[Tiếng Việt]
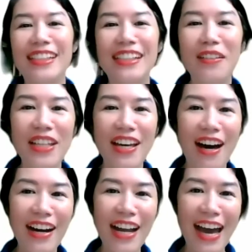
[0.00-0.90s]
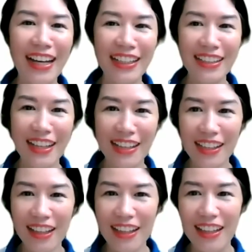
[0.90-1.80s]
rồi bây giờ ở đây ai có
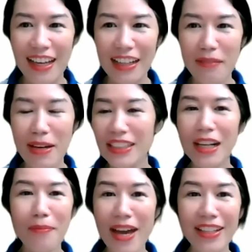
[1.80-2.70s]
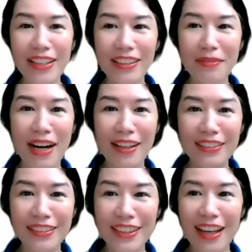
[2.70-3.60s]
thể à, các bạn cứ comment đi các bạn
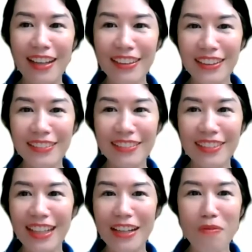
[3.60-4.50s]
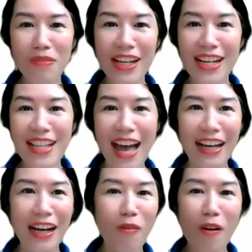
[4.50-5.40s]
có thể có thể đúng có để
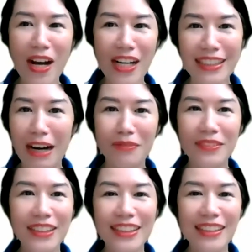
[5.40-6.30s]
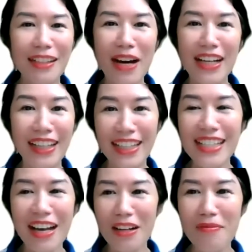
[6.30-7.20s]
sai không có quan trọng các bạn nghĩ
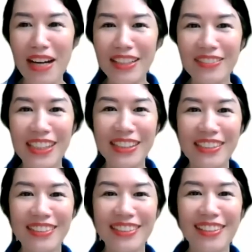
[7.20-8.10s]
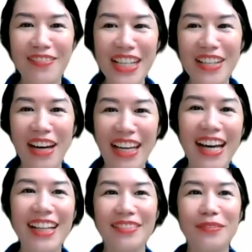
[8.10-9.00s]
sao các bạn cứ việc viết như vậy
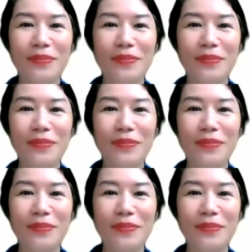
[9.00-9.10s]
ha